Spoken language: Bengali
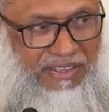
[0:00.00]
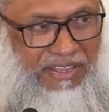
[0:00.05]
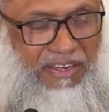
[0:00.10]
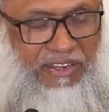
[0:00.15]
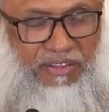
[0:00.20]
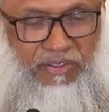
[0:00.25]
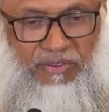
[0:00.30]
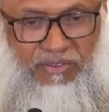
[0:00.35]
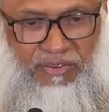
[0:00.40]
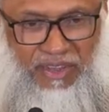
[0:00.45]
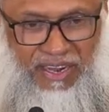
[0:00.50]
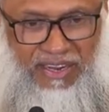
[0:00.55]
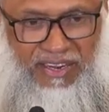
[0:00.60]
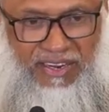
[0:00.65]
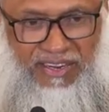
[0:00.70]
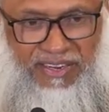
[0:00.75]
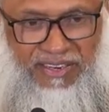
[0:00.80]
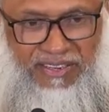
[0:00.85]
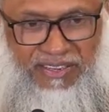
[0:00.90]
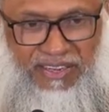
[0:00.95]
তিনি তো
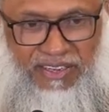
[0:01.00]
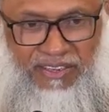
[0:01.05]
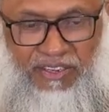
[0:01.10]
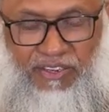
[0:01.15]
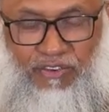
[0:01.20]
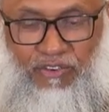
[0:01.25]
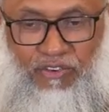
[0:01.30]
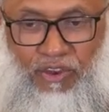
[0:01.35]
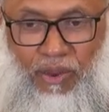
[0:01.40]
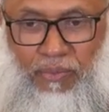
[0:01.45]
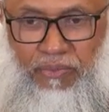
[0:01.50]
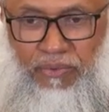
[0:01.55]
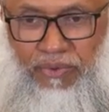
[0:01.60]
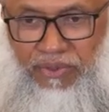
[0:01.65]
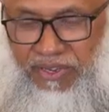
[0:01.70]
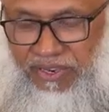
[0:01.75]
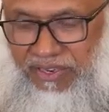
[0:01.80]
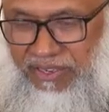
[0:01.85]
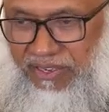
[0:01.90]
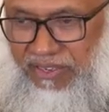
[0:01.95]
জানেন যে এটি স্বপ্ন
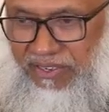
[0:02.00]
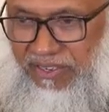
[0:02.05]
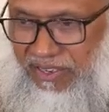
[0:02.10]
দেখেছে